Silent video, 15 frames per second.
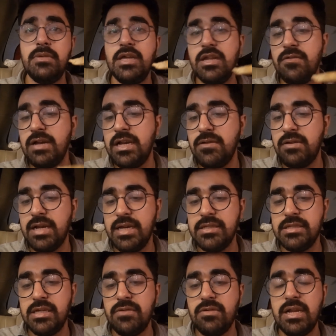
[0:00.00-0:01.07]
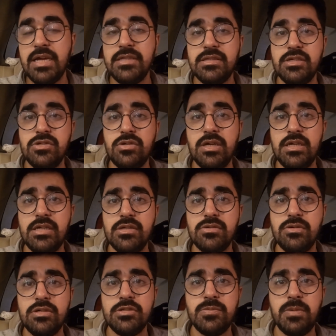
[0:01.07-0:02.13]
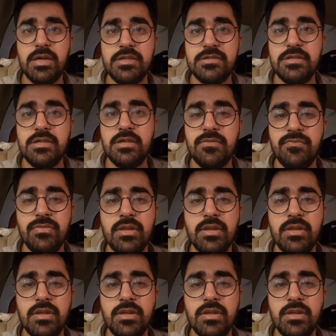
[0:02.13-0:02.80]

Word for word: मेरे वाली वलायती है वलायती जो है ये थोड़ी स्पाइसी है